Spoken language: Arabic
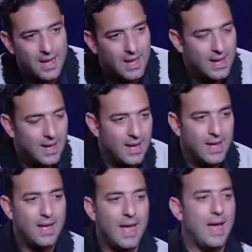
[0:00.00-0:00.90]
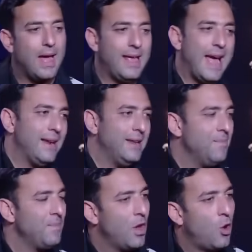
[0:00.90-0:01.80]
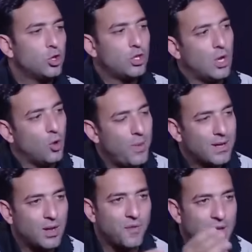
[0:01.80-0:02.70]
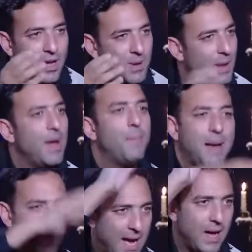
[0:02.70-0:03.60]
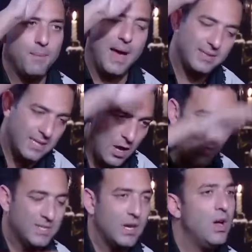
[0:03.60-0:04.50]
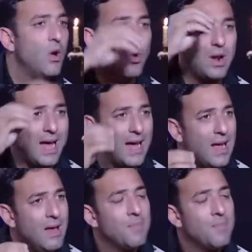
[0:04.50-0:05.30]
آه آه, آه، يعني خدت تجربه احترافيه كبيره بقى بمحاسنها ومساوئها وكل حاجه